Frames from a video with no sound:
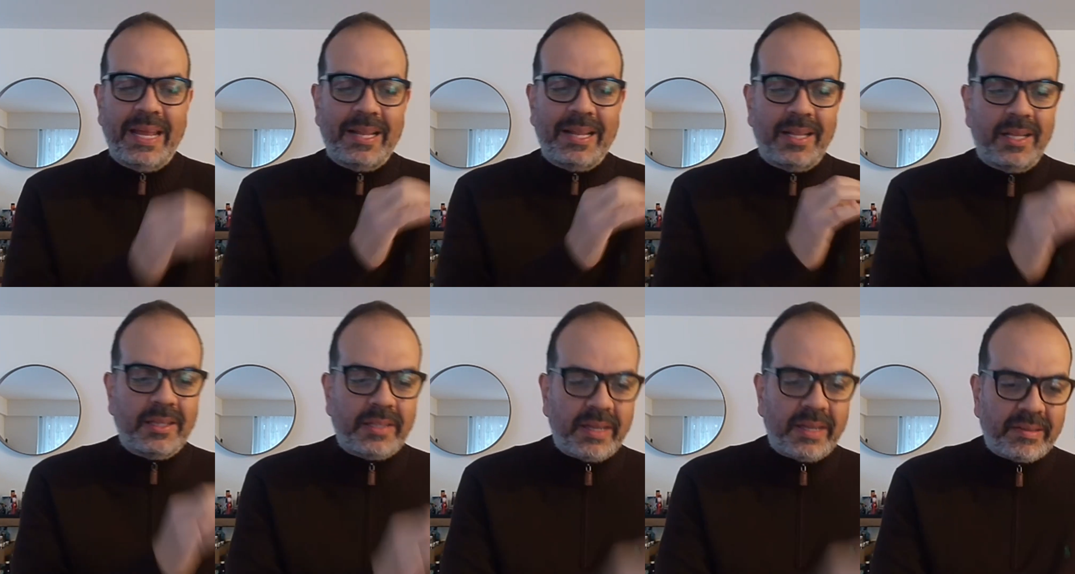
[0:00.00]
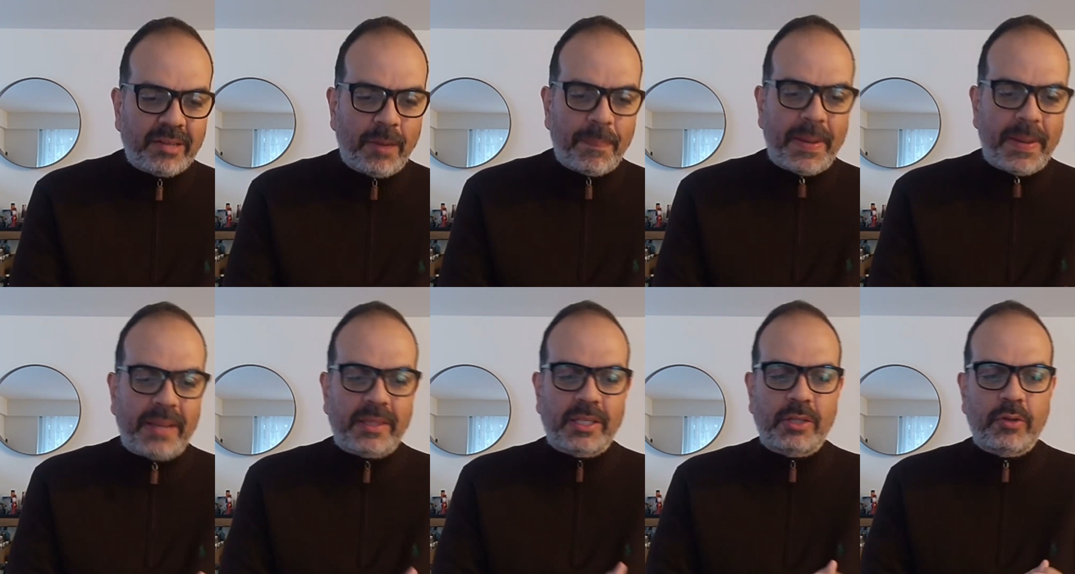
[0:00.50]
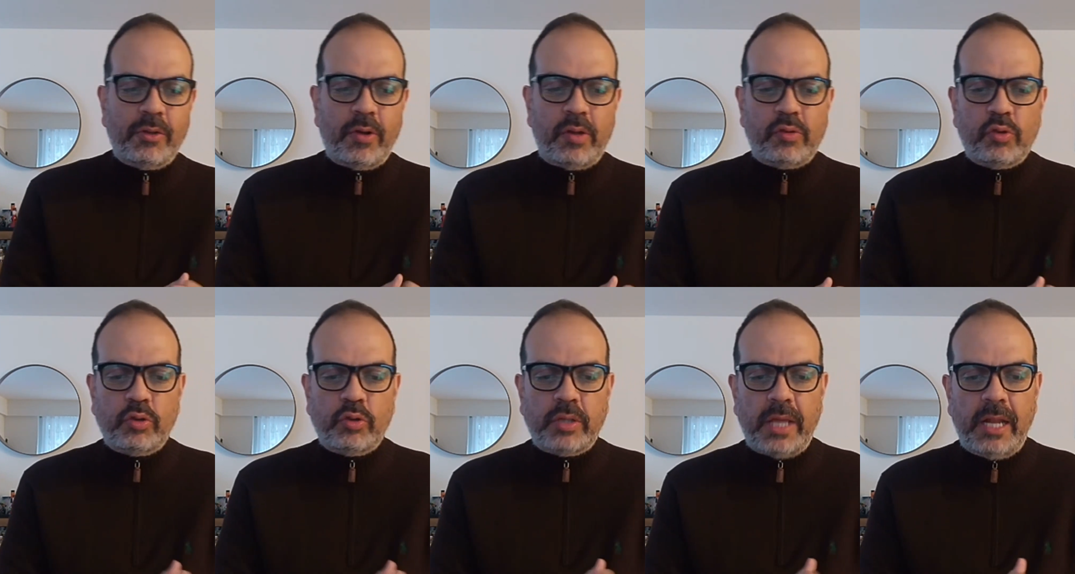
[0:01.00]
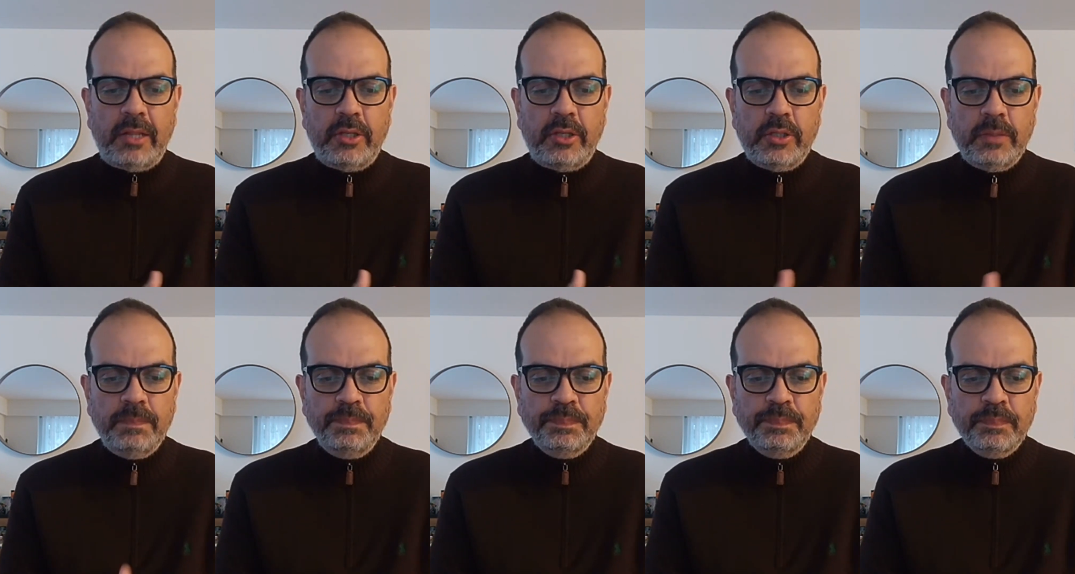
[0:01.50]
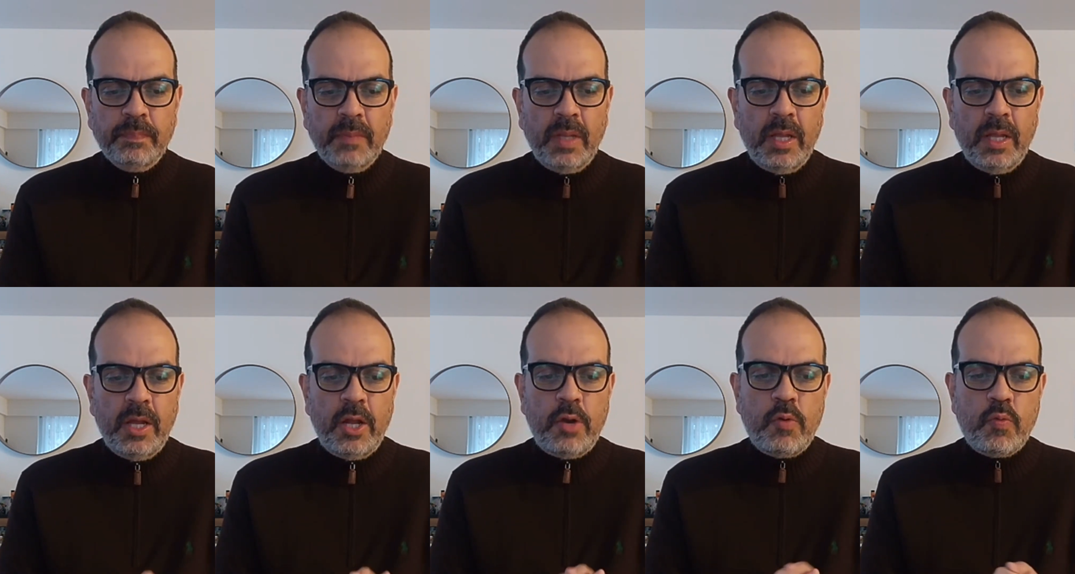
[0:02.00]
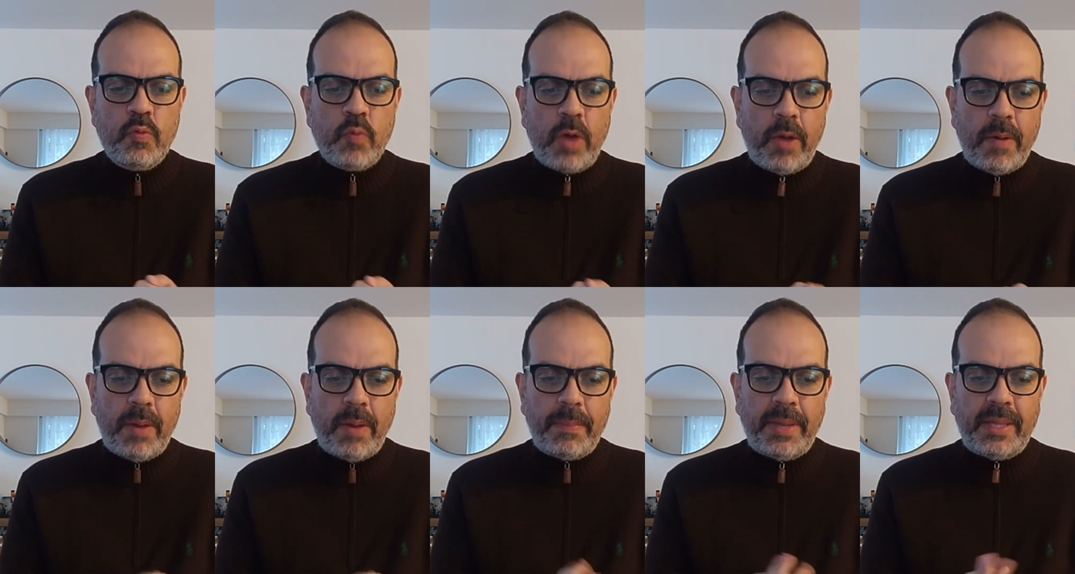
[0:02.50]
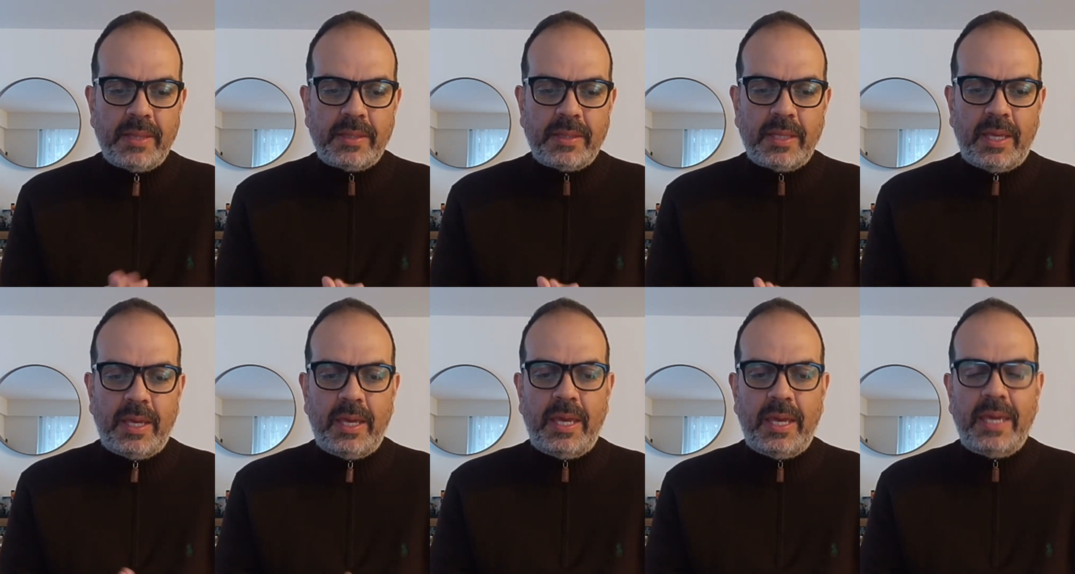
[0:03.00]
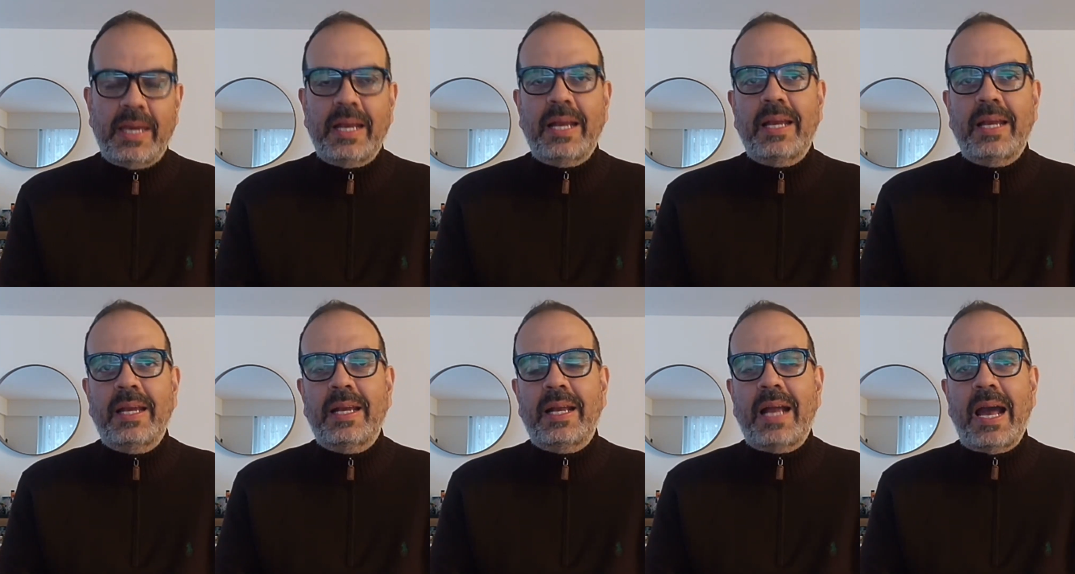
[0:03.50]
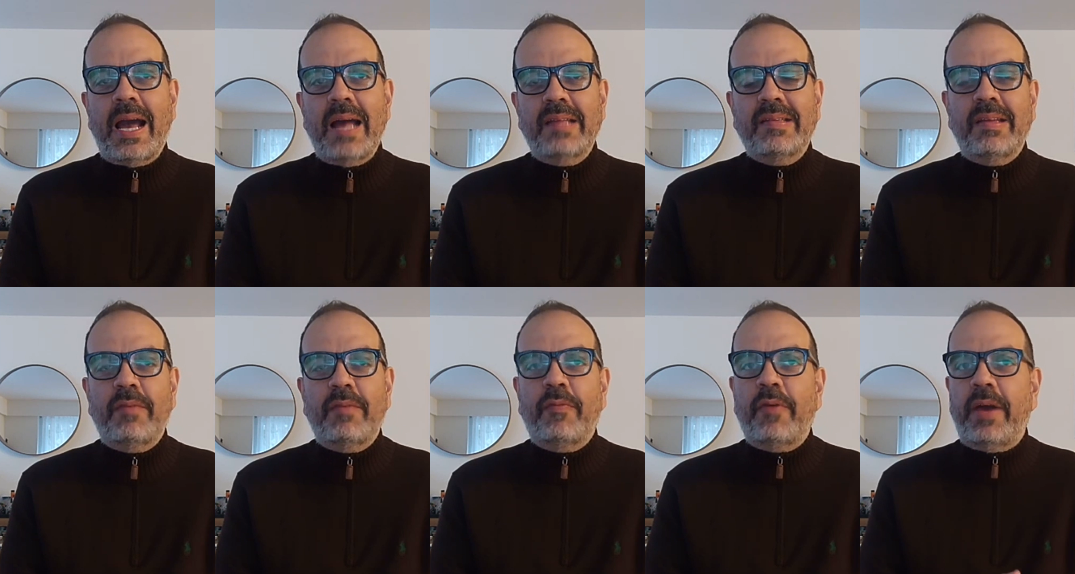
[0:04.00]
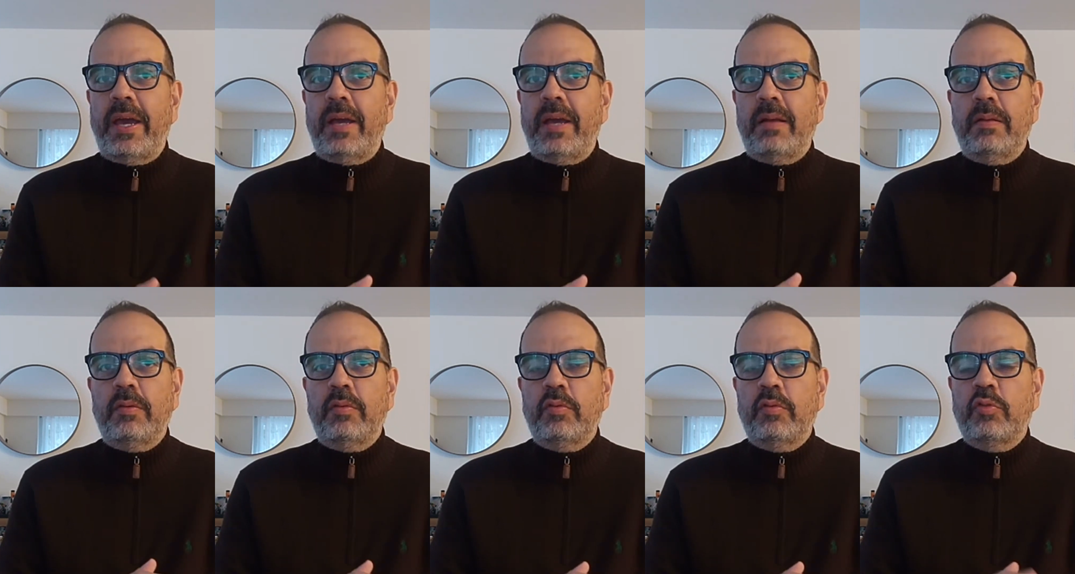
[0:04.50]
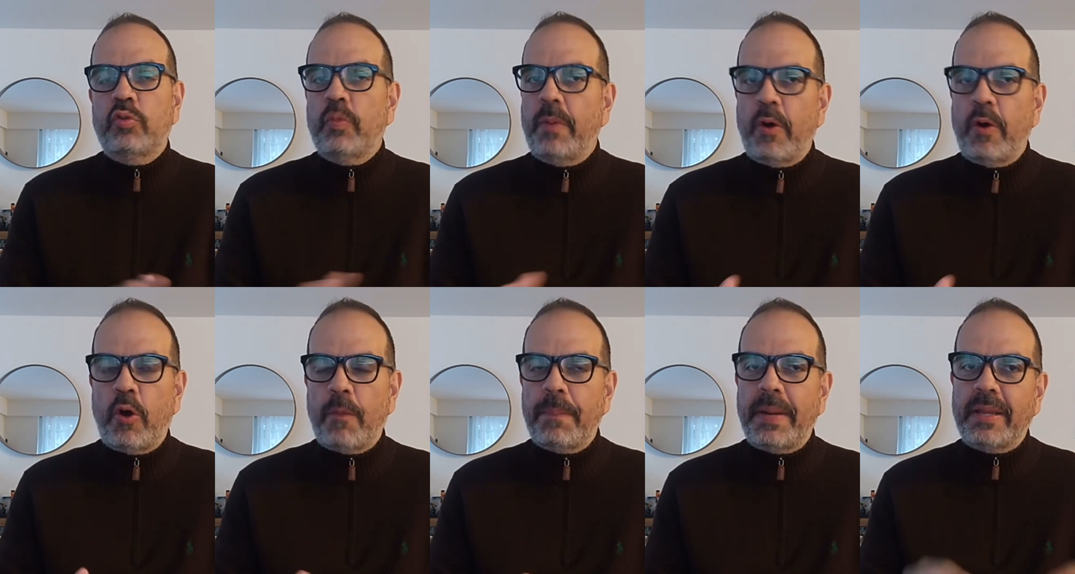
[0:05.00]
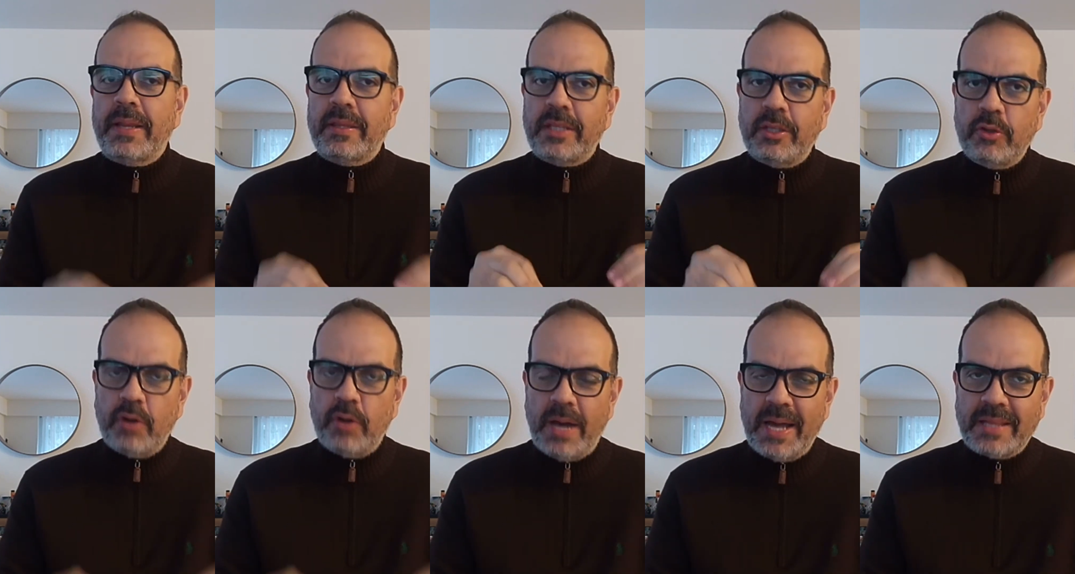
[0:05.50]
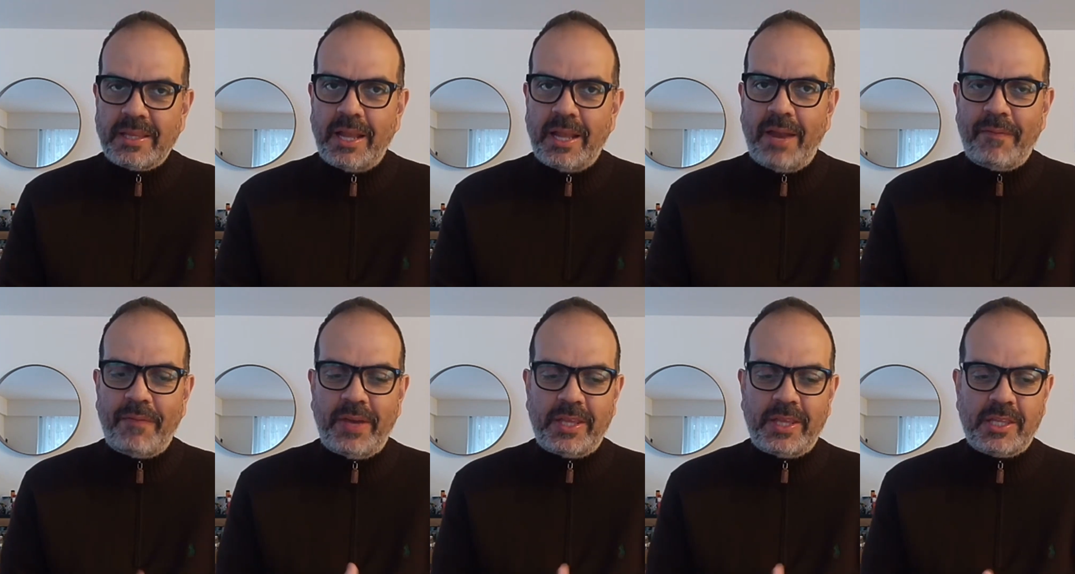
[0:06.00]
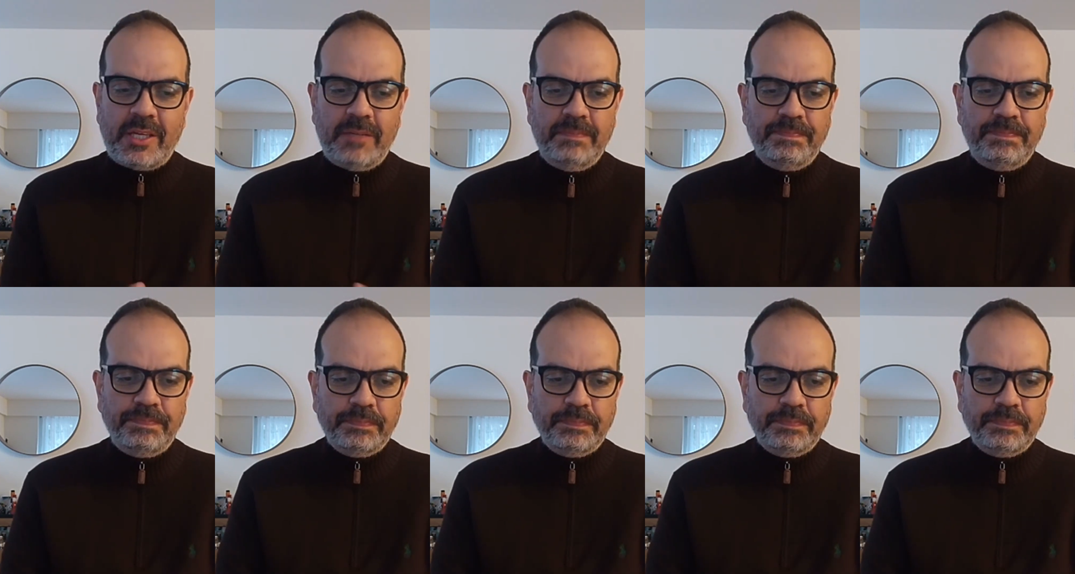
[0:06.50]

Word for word: El tercer partido es Oteldo nuevamente en casa y fue su mejor partido hasta la fecha.